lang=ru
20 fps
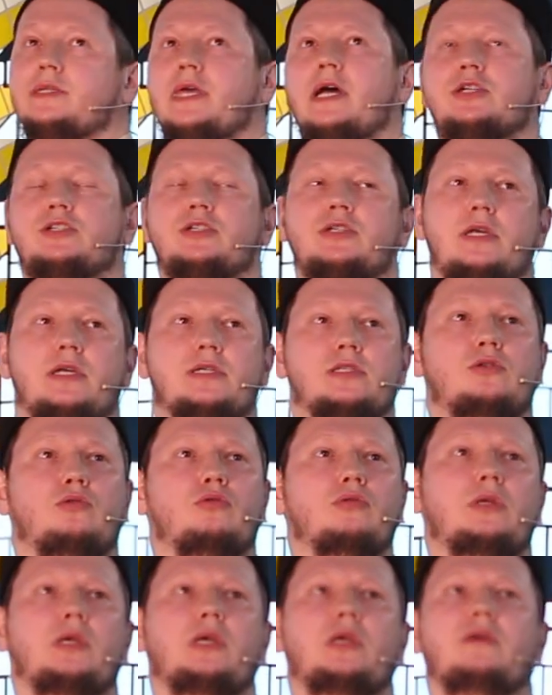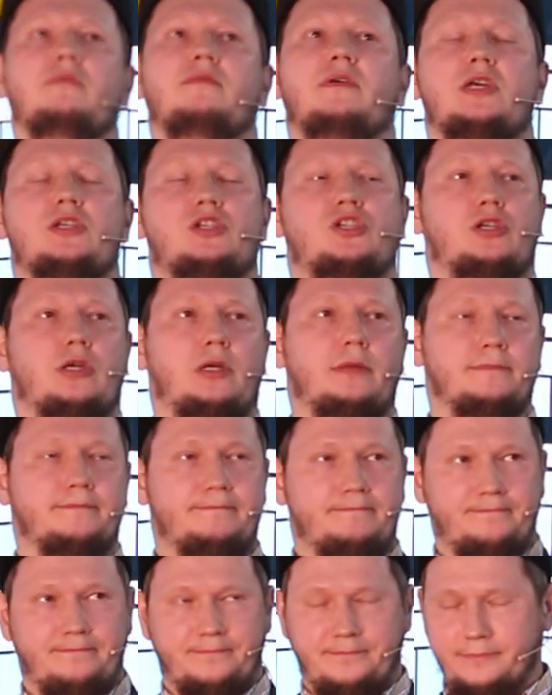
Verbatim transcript: также есть другие вещи,